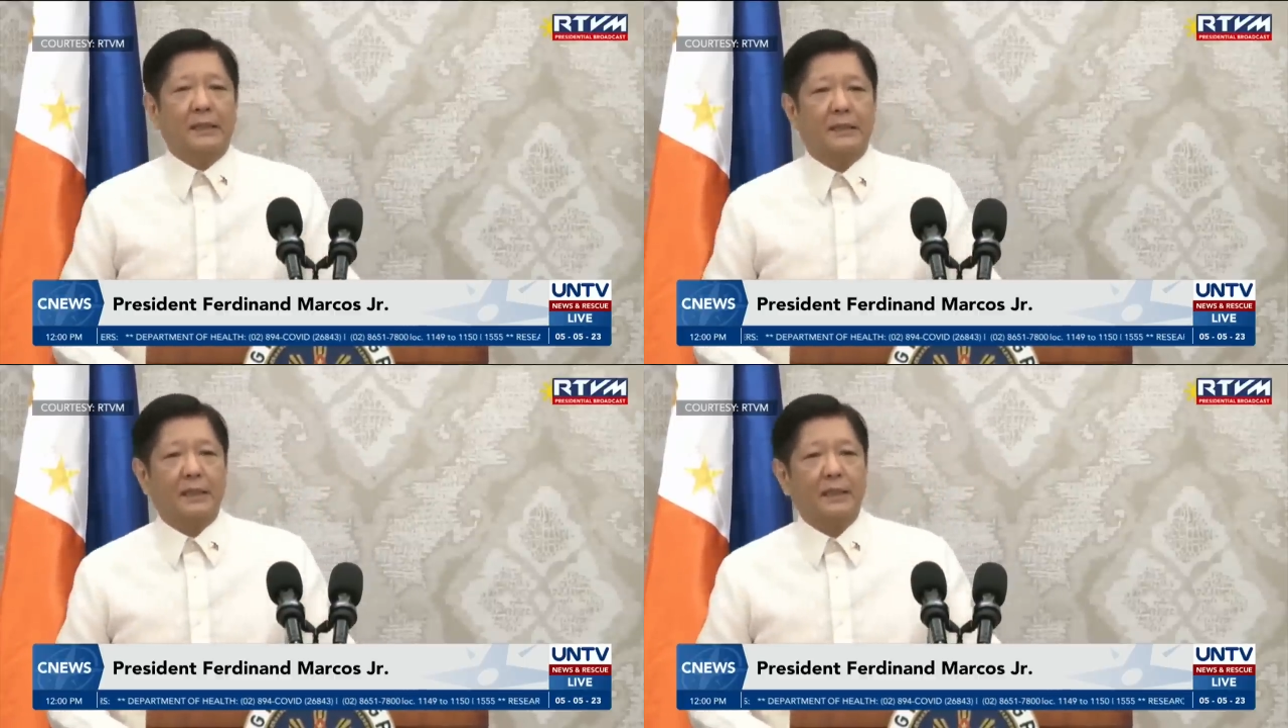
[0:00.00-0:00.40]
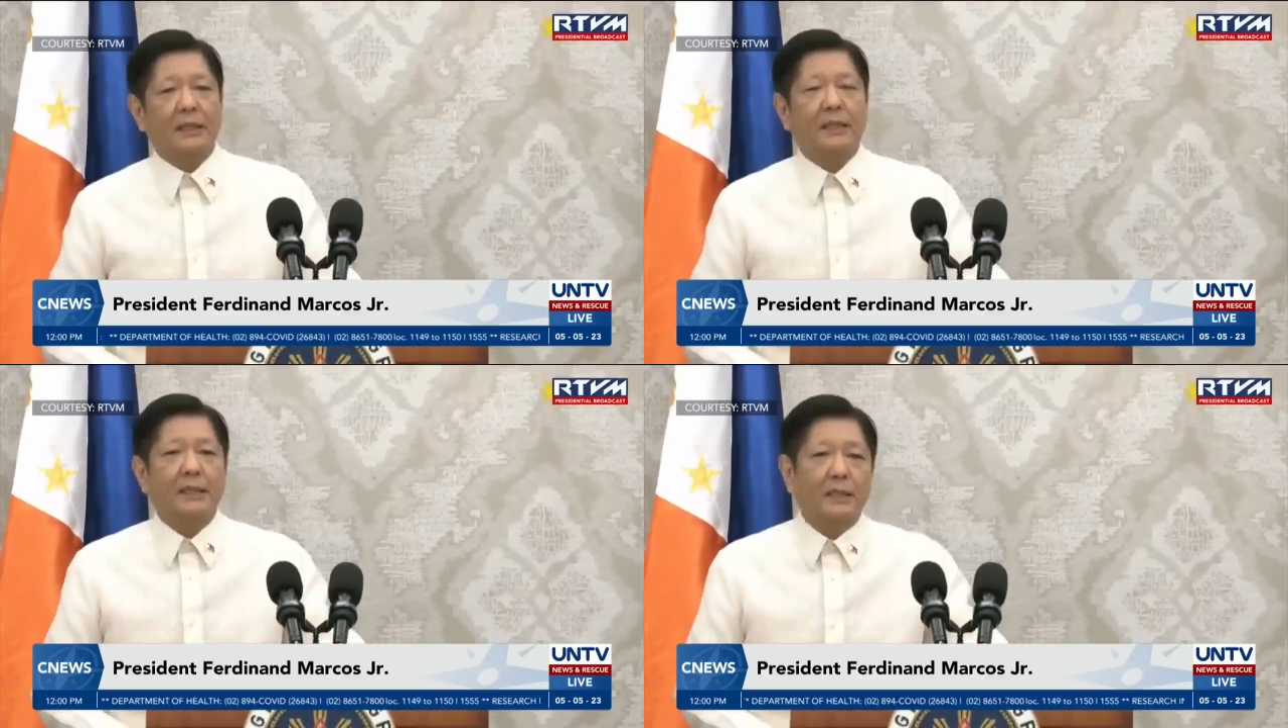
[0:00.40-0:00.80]

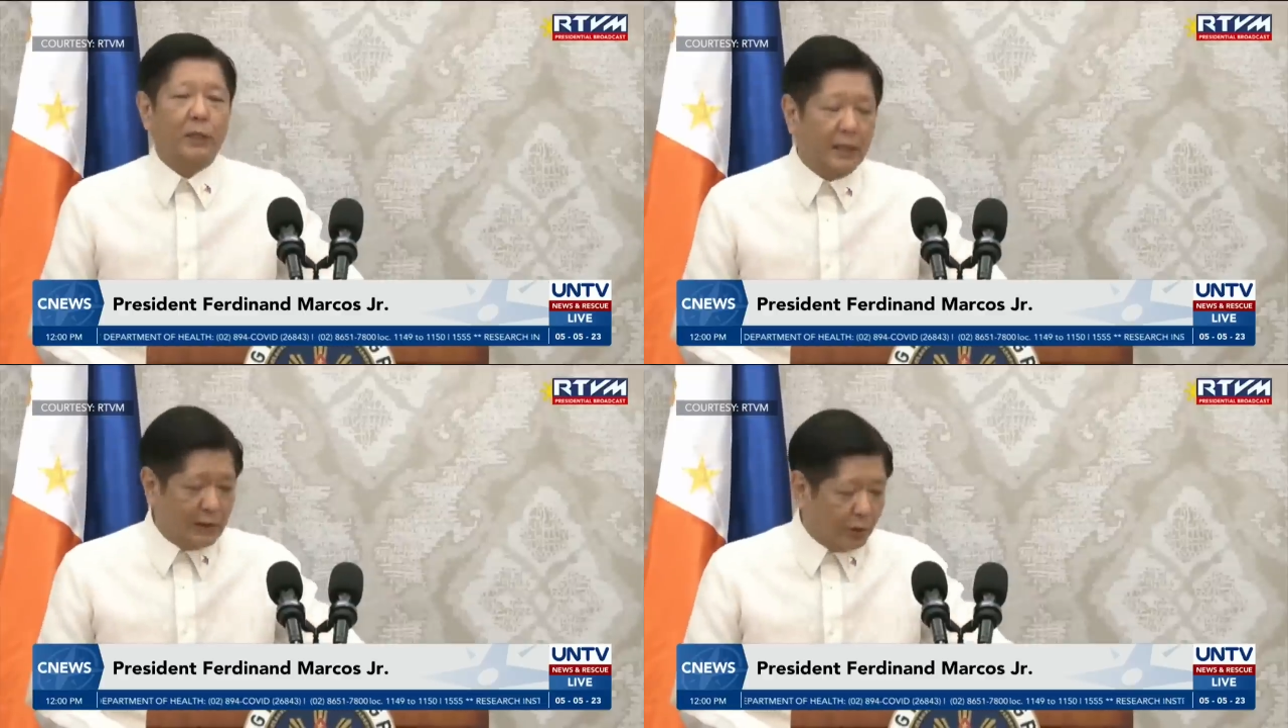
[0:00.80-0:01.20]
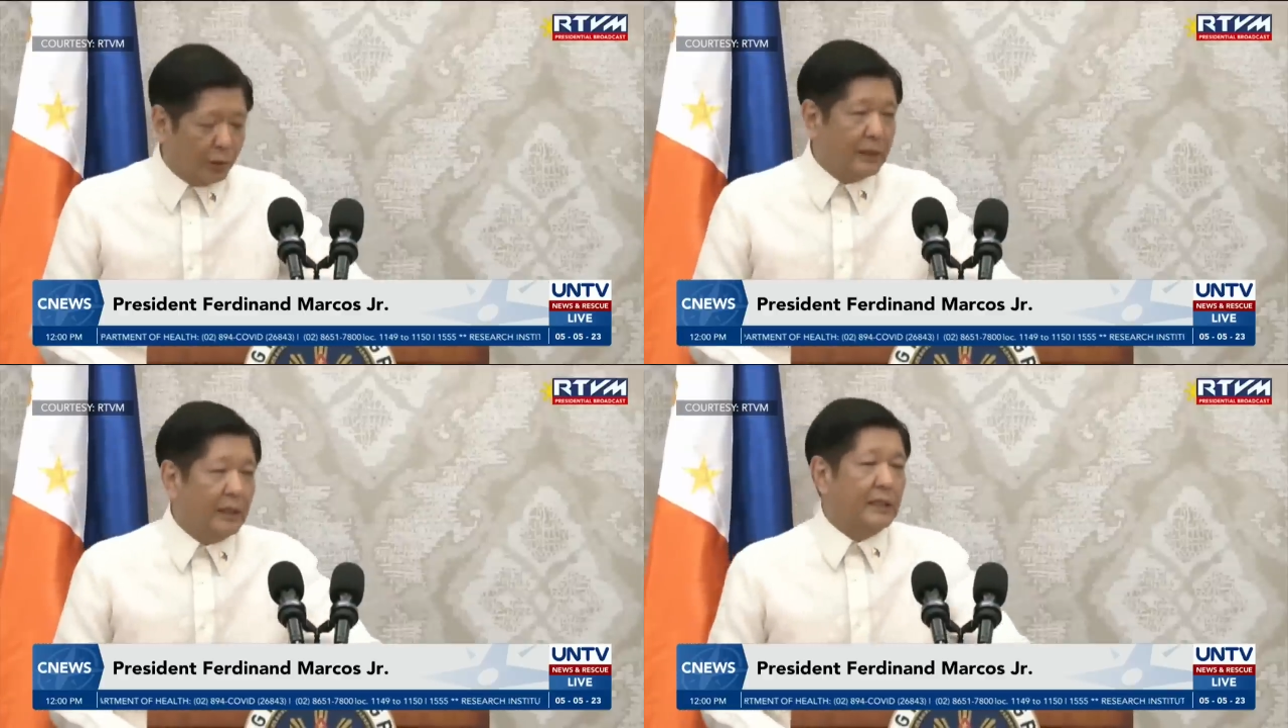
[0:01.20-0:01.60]
si uh,
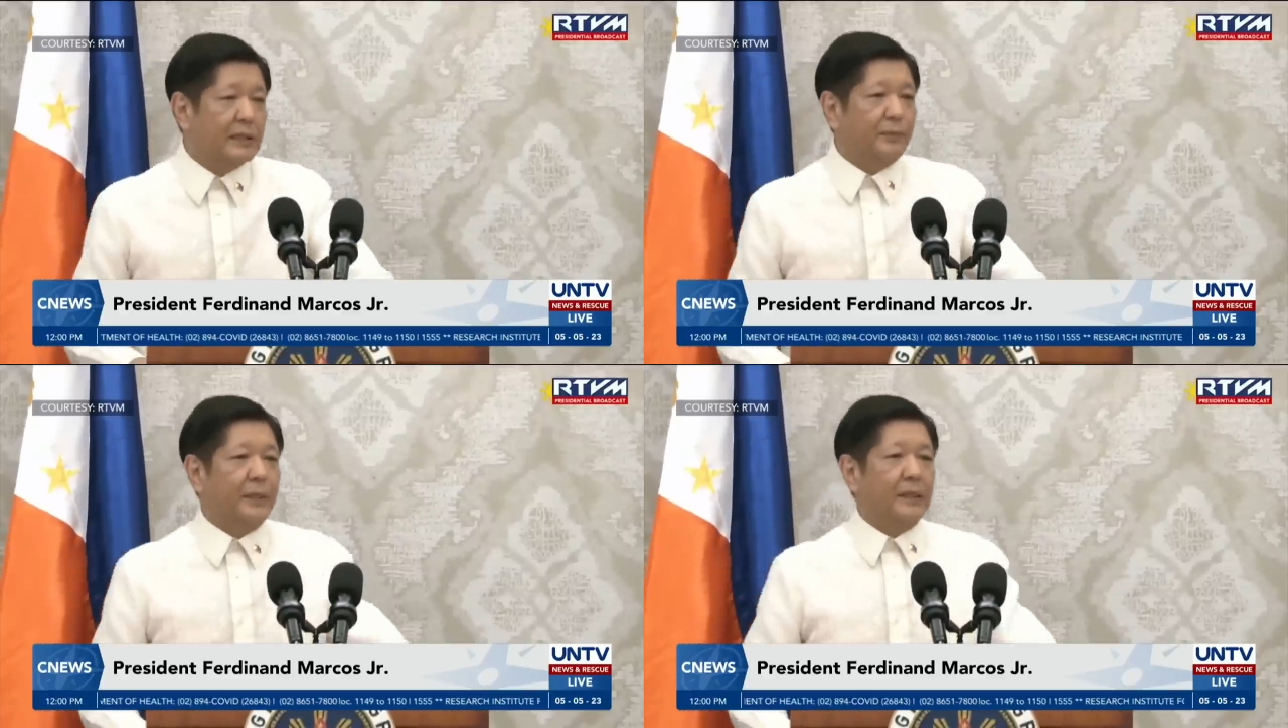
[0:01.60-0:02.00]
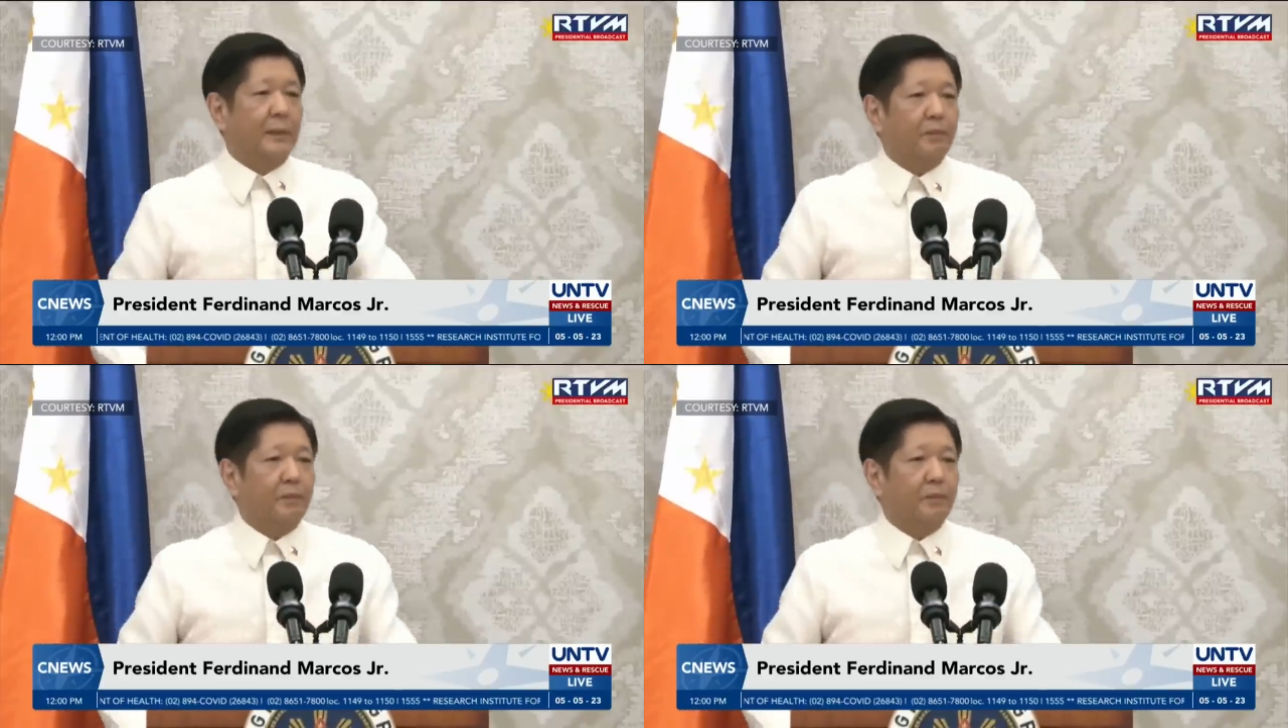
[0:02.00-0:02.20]
Queen Elizabeth